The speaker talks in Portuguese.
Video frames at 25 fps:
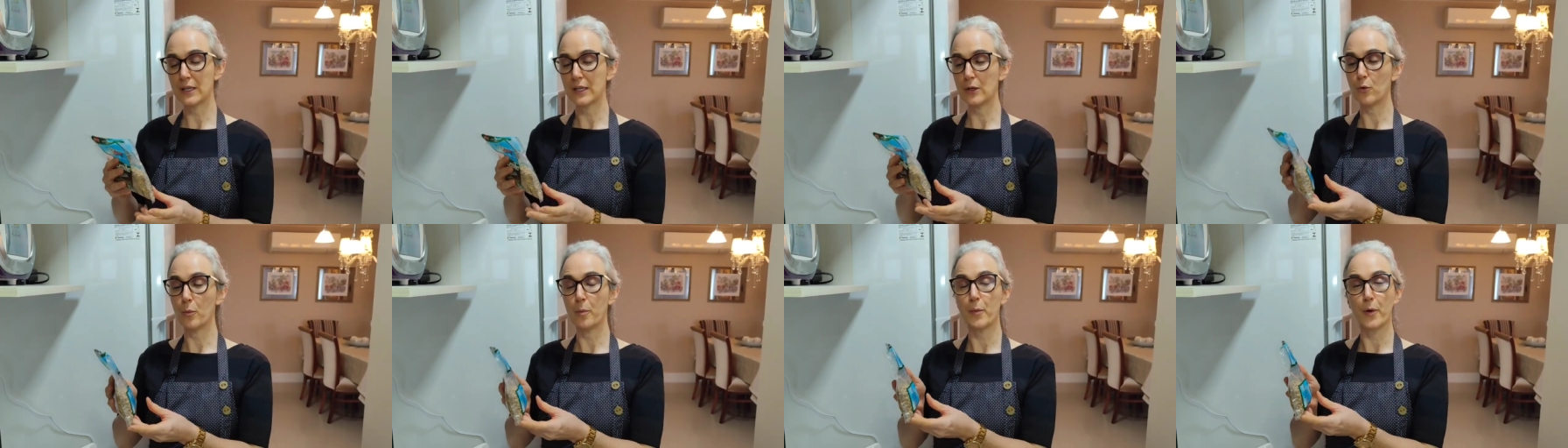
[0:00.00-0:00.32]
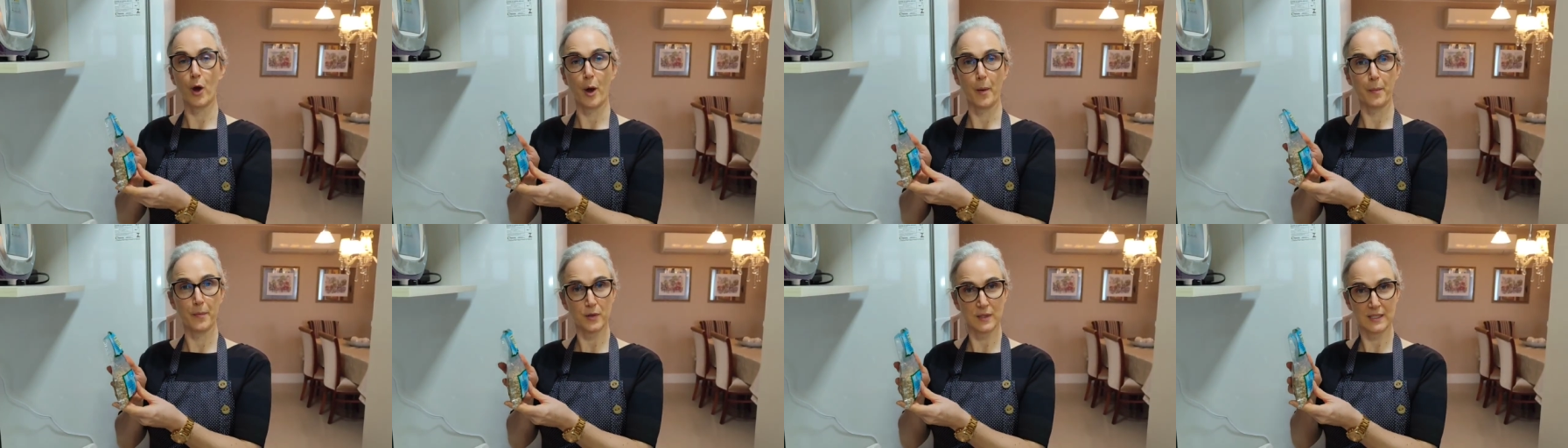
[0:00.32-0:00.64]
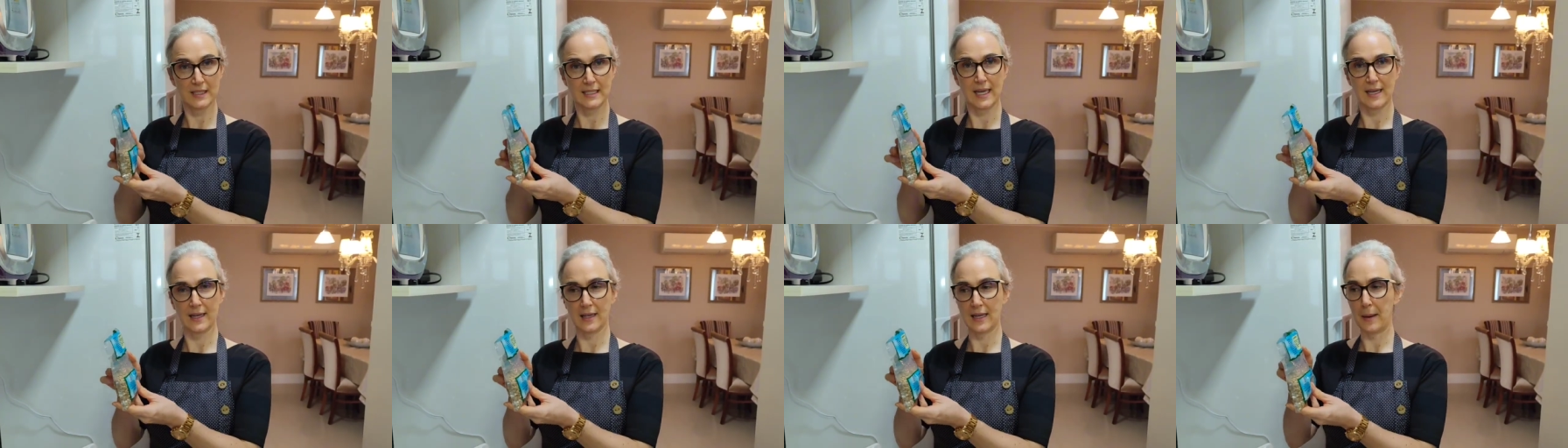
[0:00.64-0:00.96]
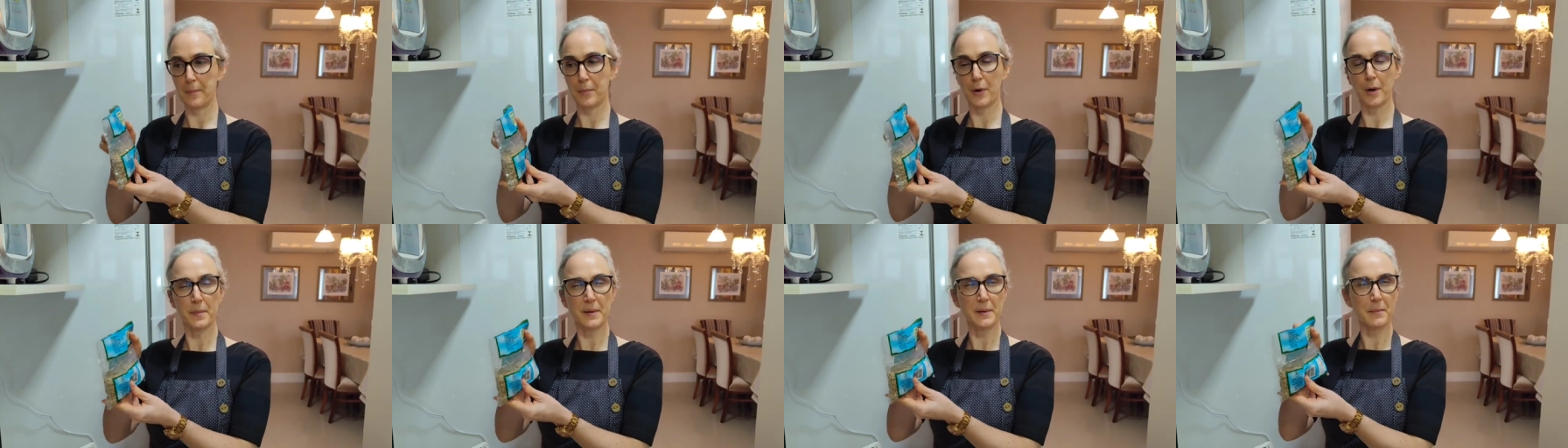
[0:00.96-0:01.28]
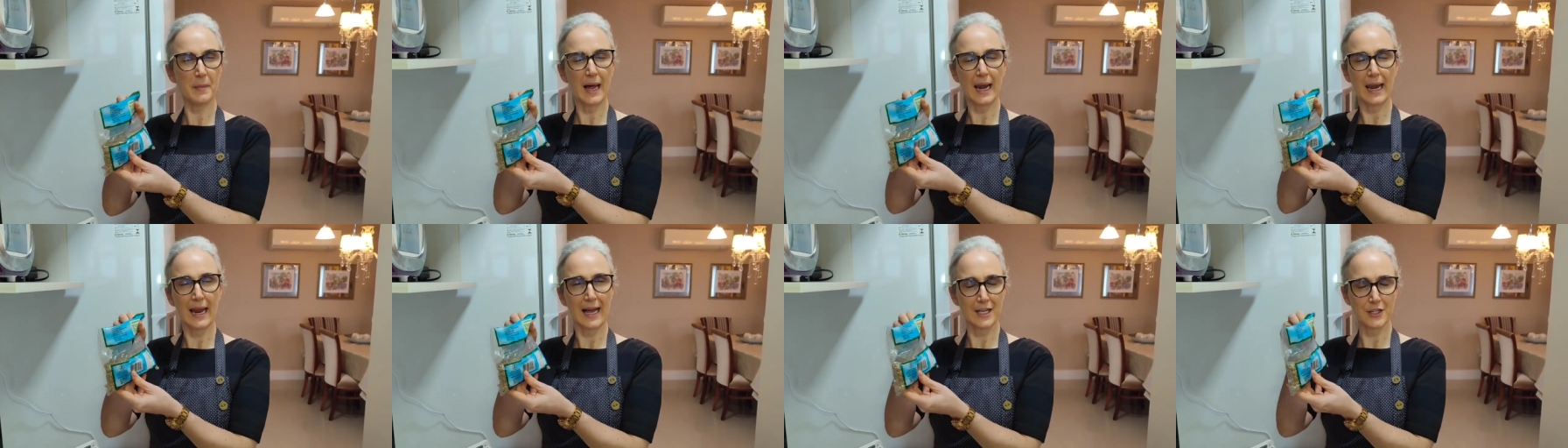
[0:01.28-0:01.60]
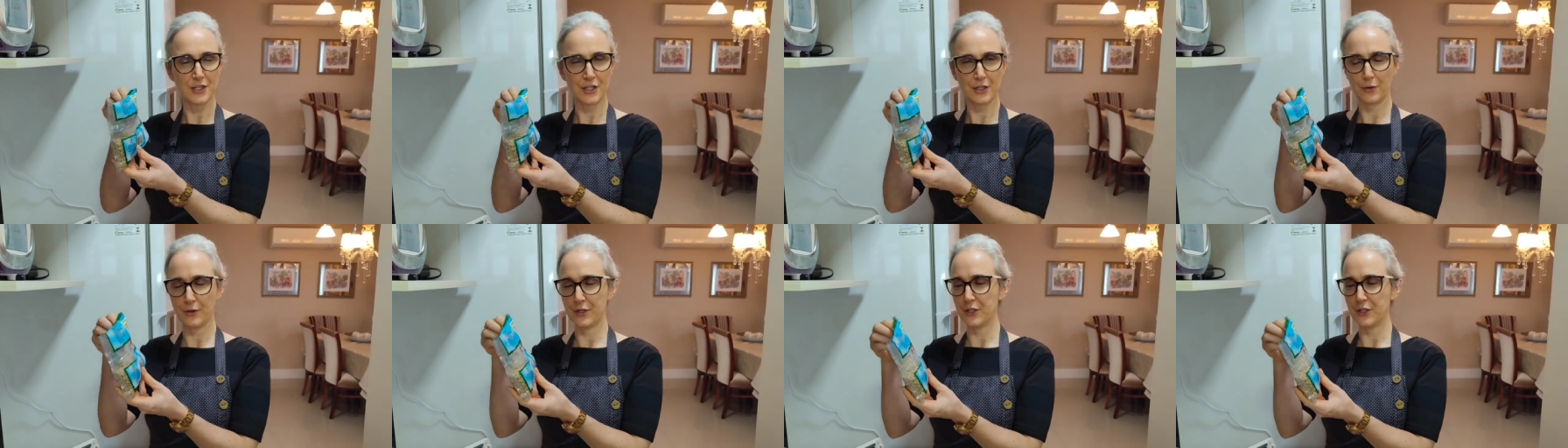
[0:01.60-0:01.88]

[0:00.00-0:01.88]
que o próprio saque... a própria embalagem